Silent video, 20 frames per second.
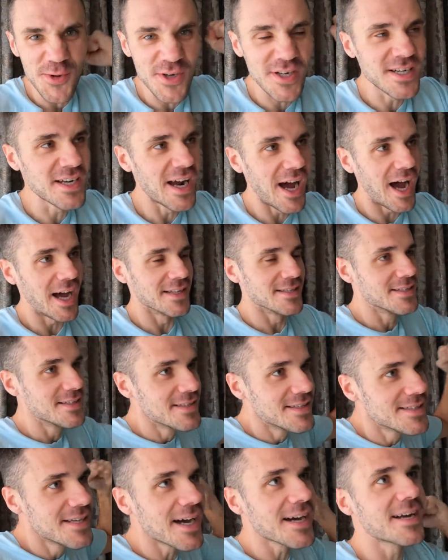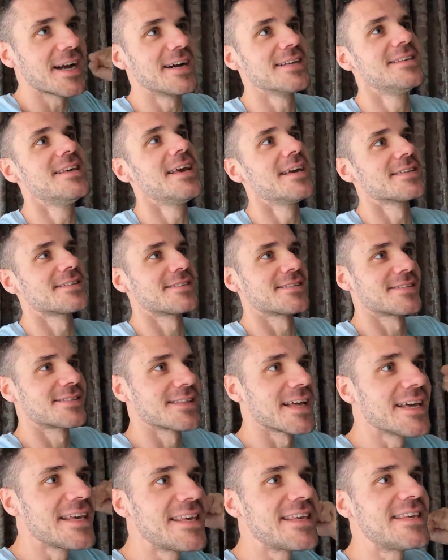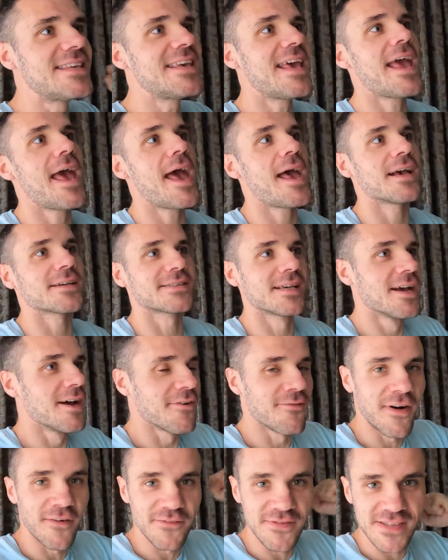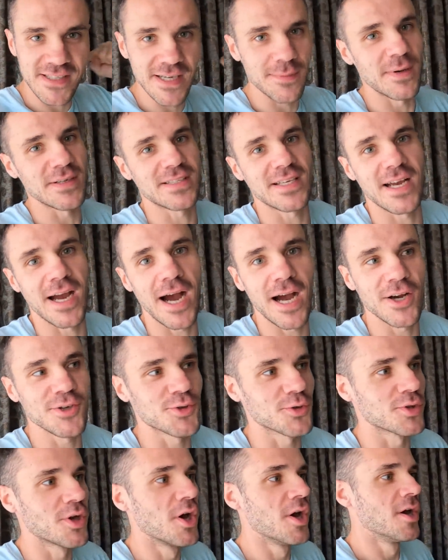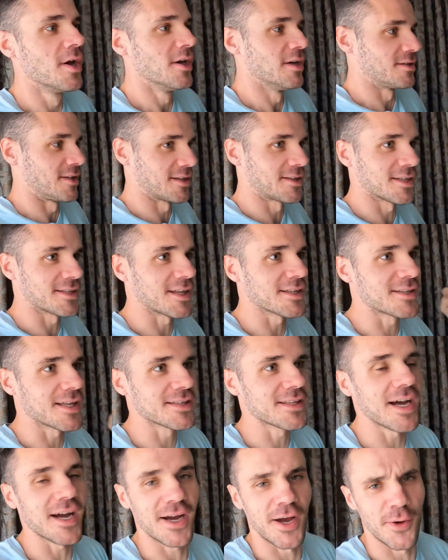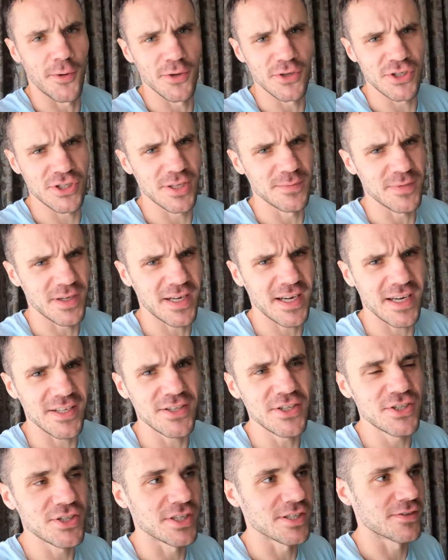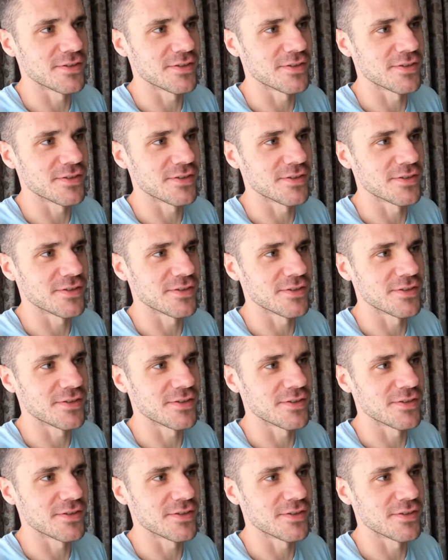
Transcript: ура, наконец-то, yes, вам всем откажут, та-та-та-та-та, короче, там такая дичь